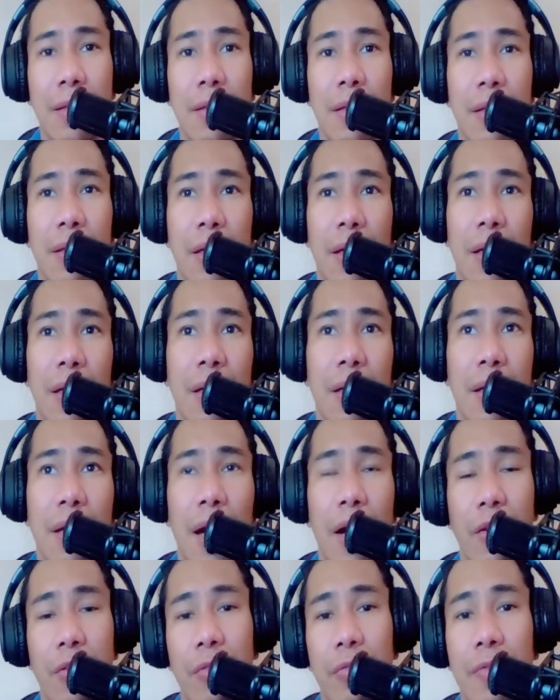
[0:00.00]
uh,
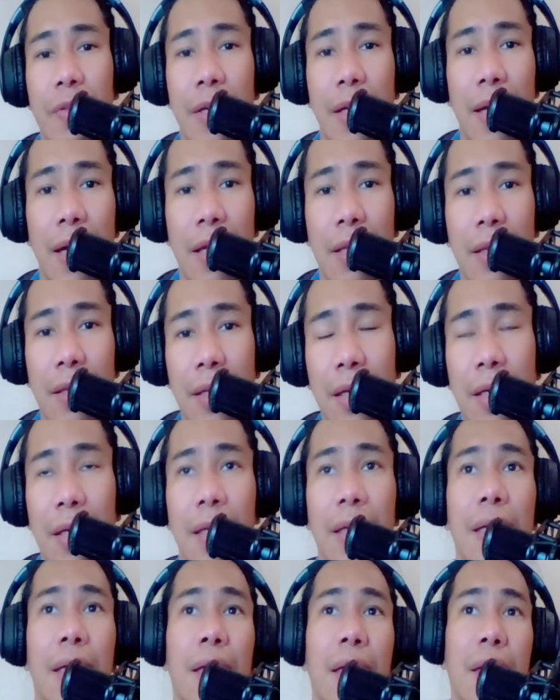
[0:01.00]
out of the
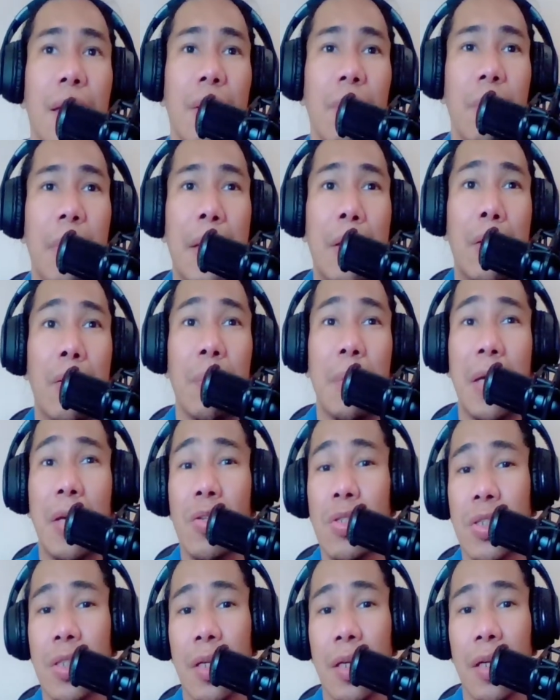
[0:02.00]
country pero
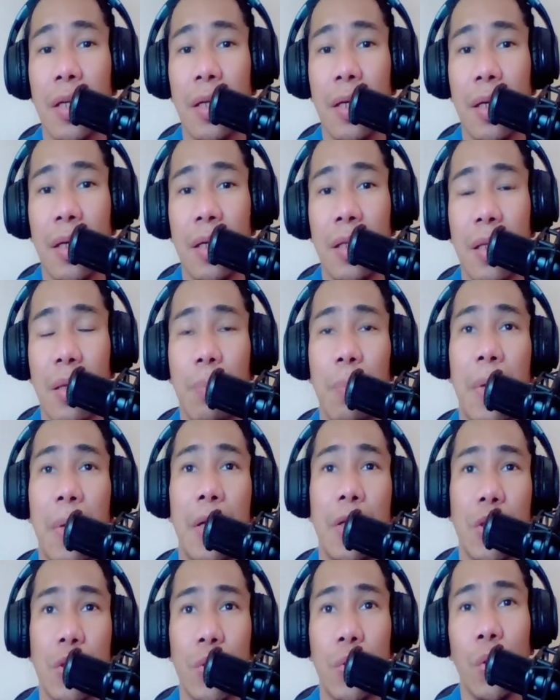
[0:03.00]
meron siyang uh,
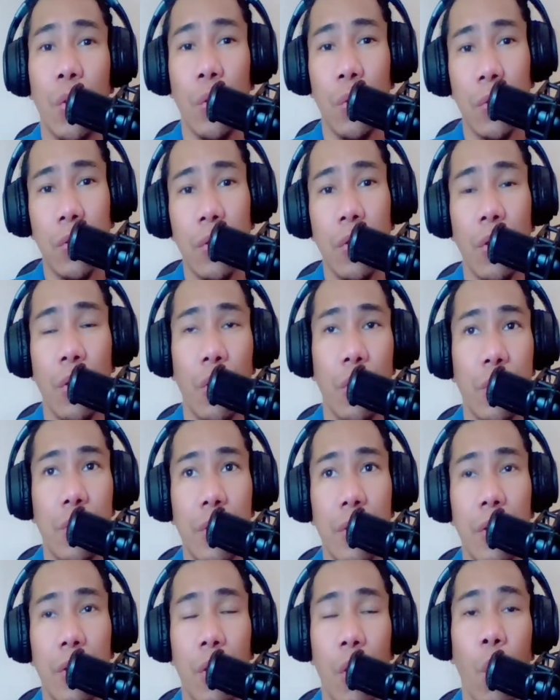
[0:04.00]
departure or, or
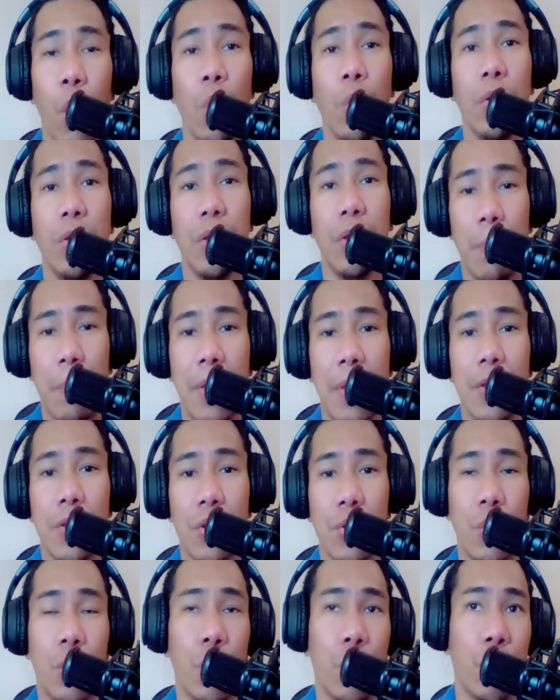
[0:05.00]
hold
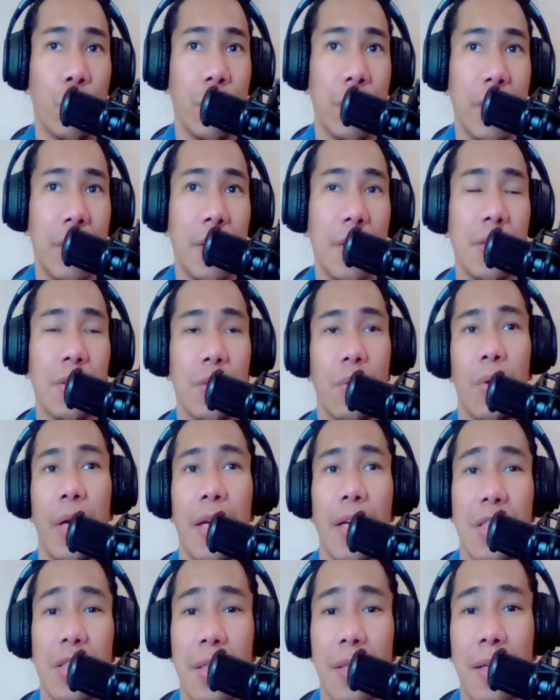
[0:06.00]
departure order. So
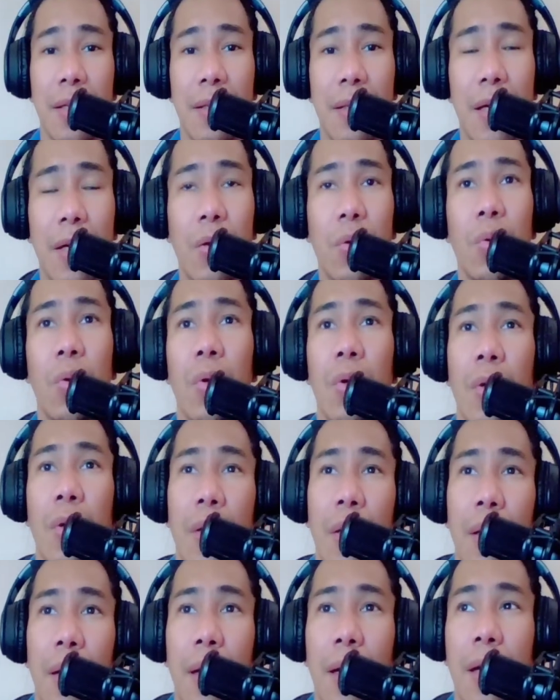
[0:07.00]
kaya siya nagtago
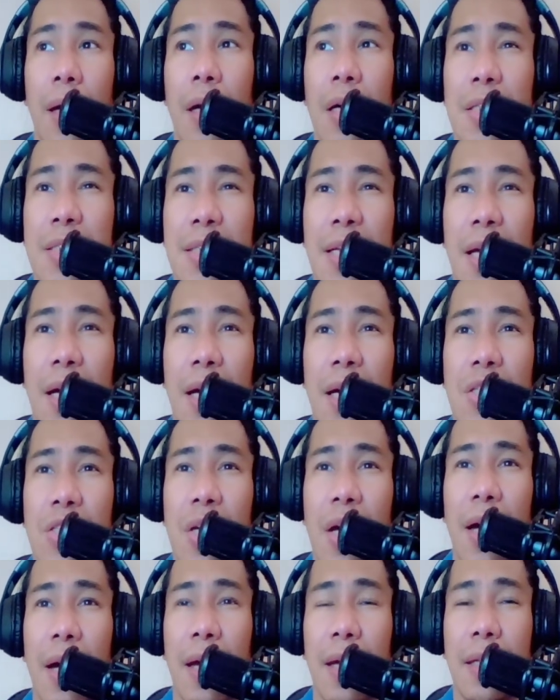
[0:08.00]
hanggang sa
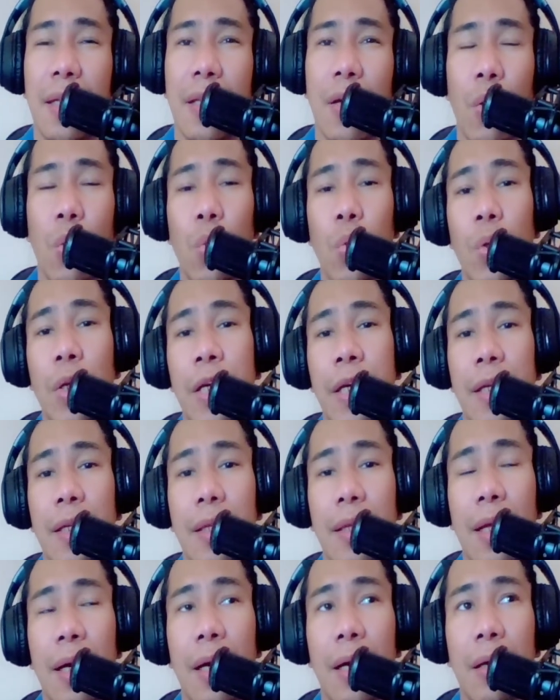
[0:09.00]
siya ay nahuli
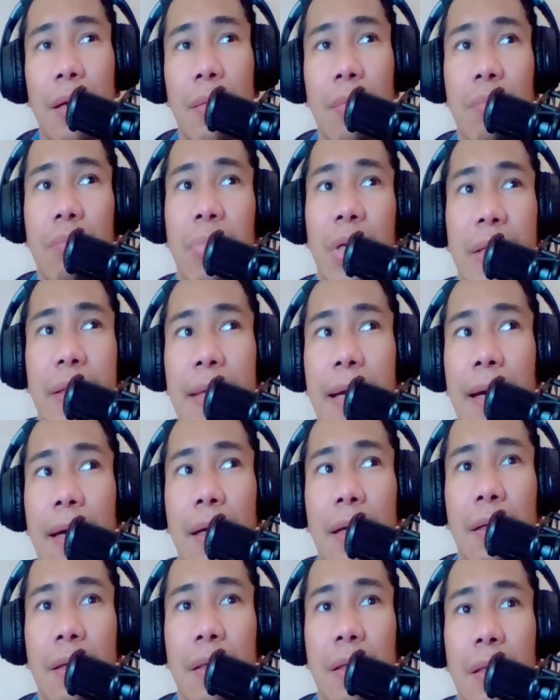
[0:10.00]
ng bandang
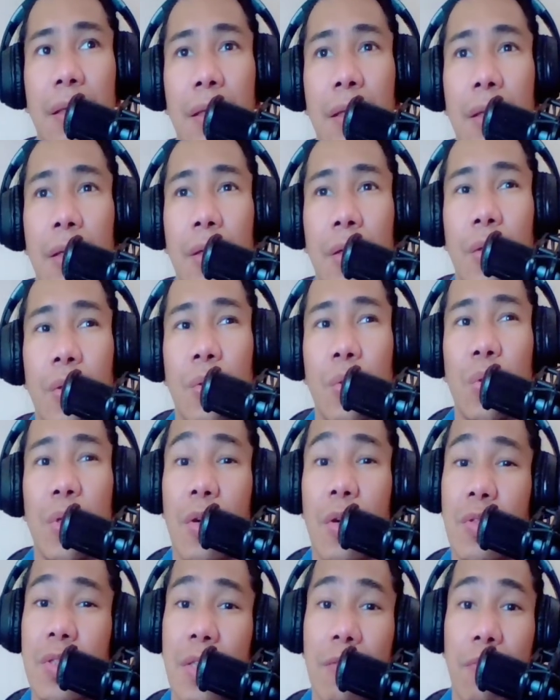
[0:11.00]
uh, ah,
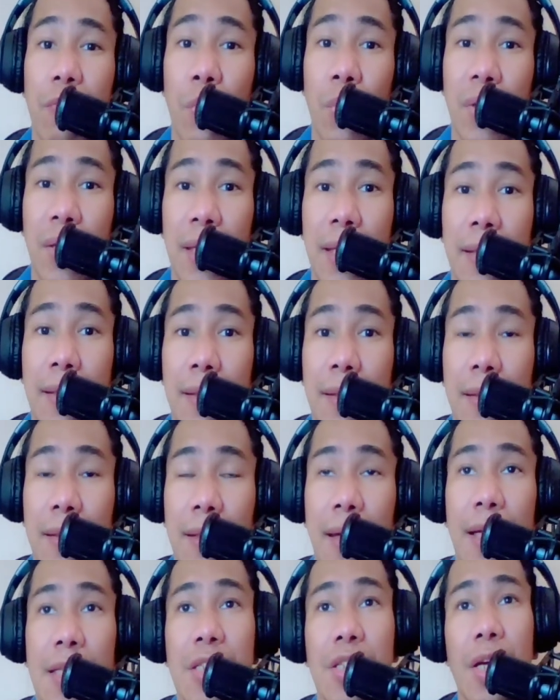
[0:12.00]

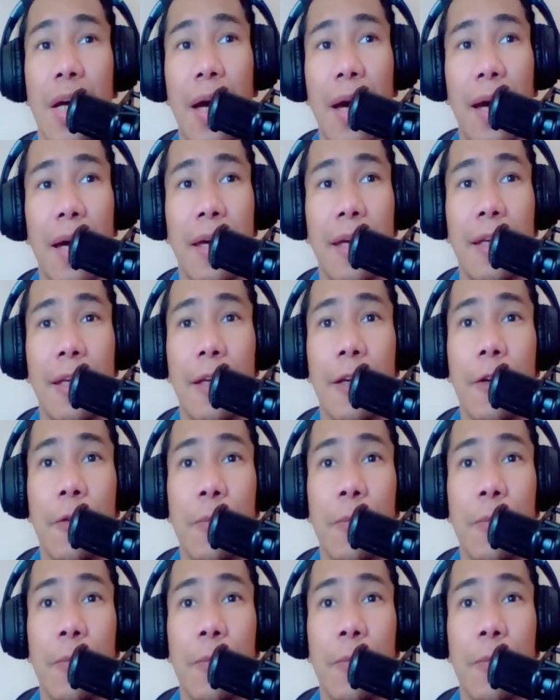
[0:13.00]
2014 at siya ay uh,